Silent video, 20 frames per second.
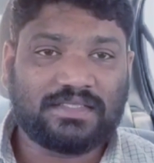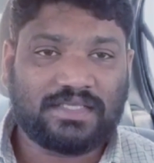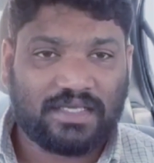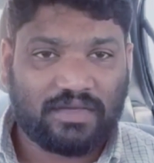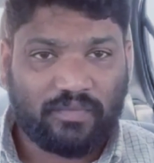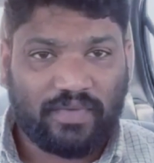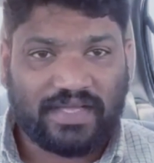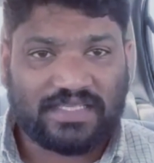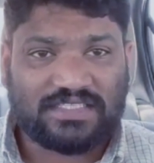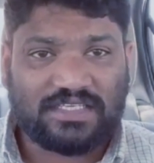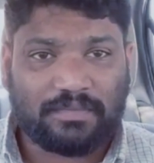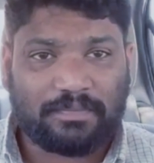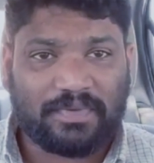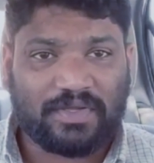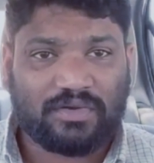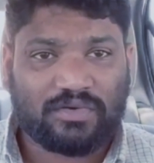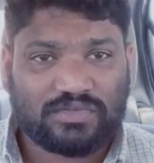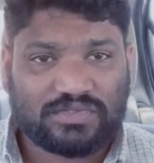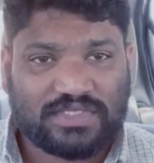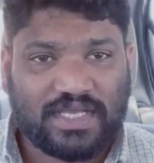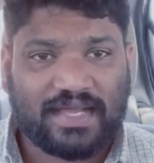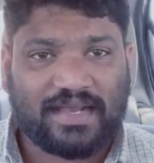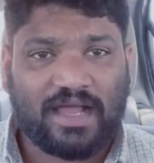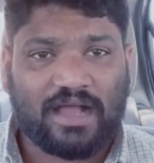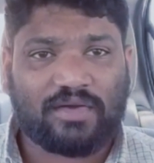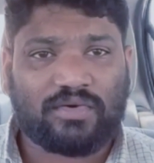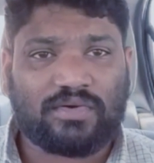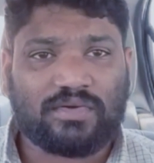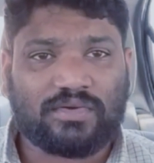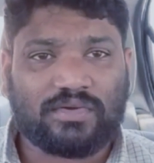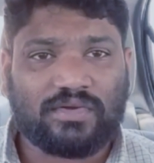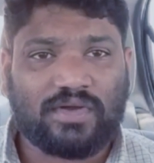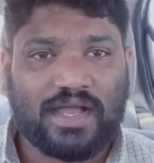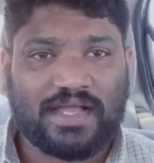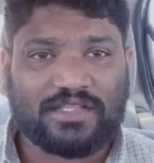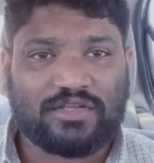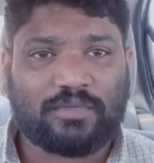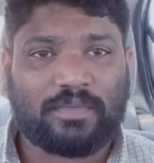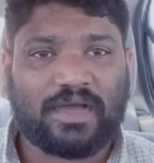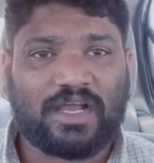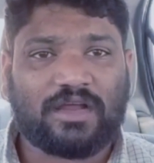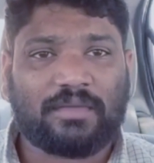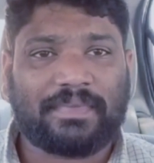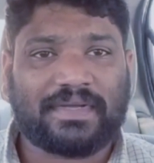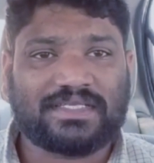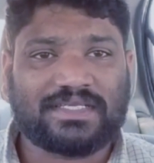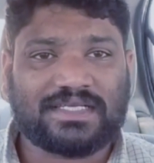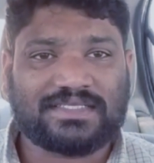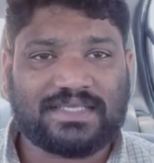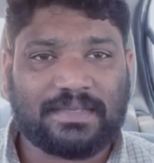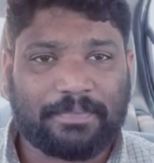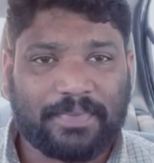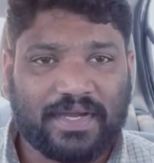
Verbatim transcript: ఈ వైసీపీ లుచ్చా నా కొడుకులు ఐదు రూపాయలకు పనిచేసే